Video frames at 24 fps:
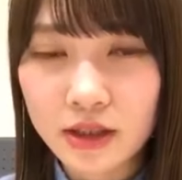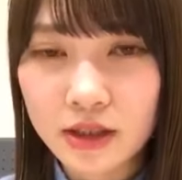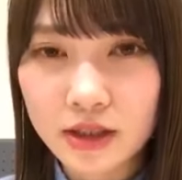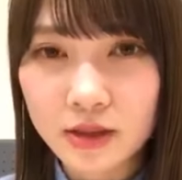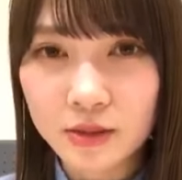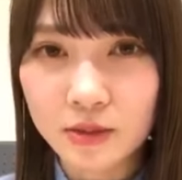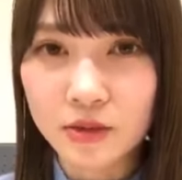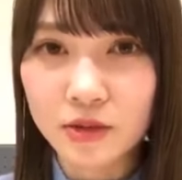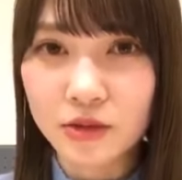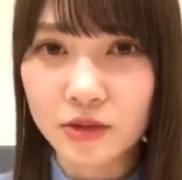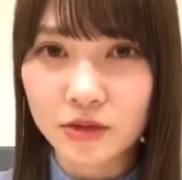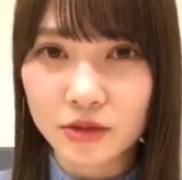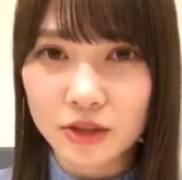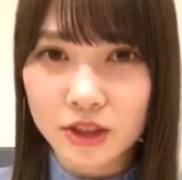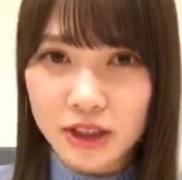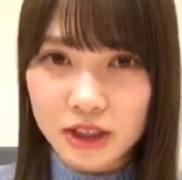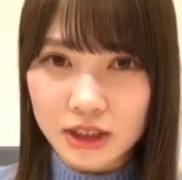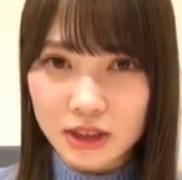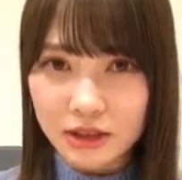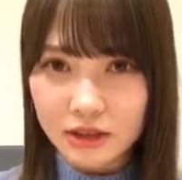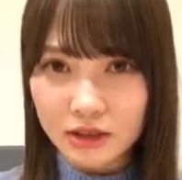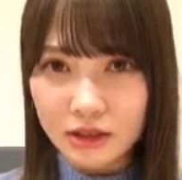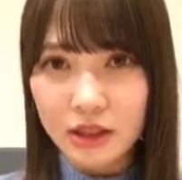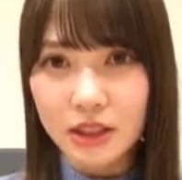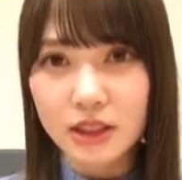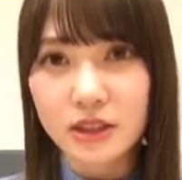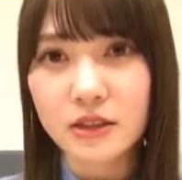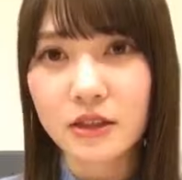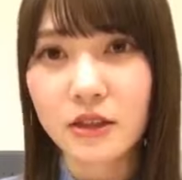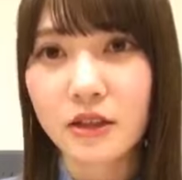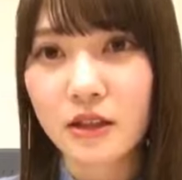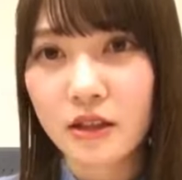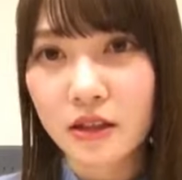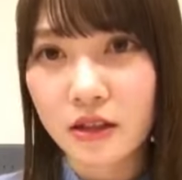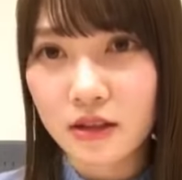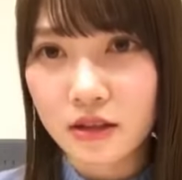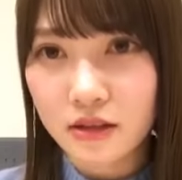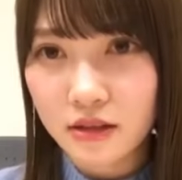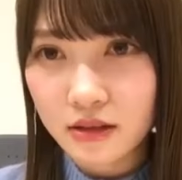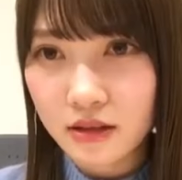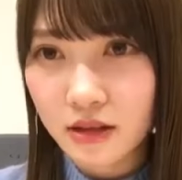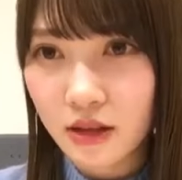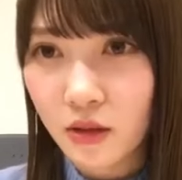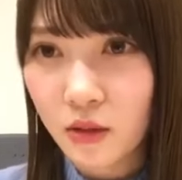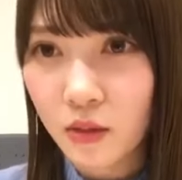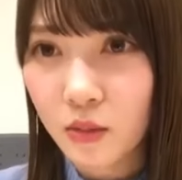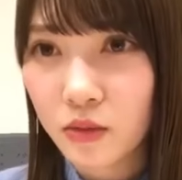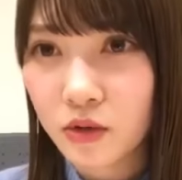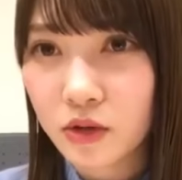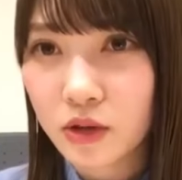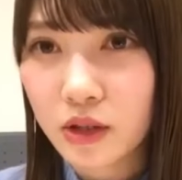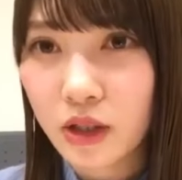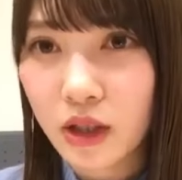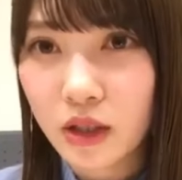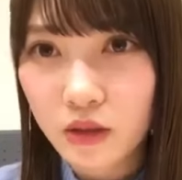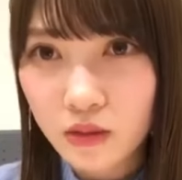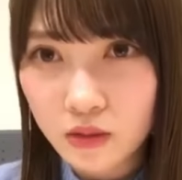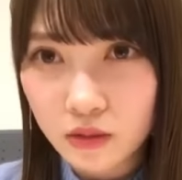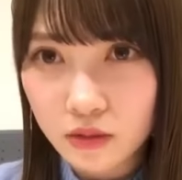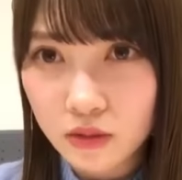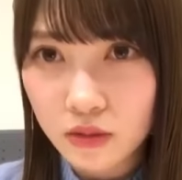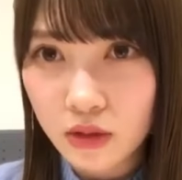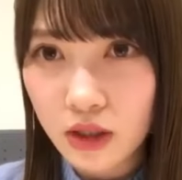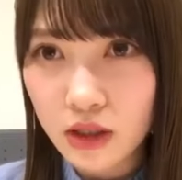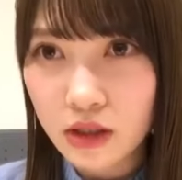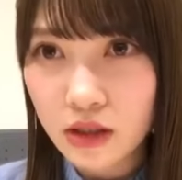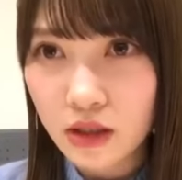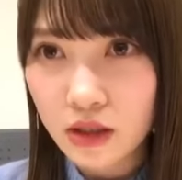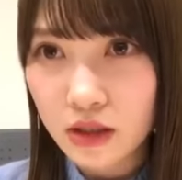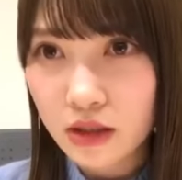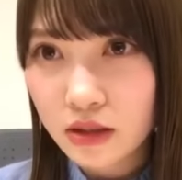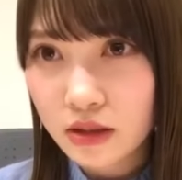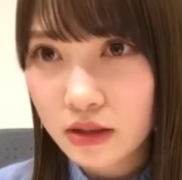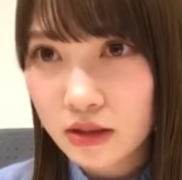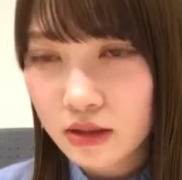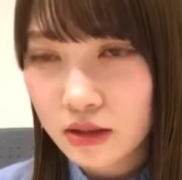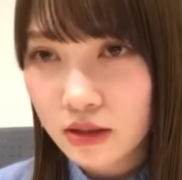いつもどしってしててって思ったこの間。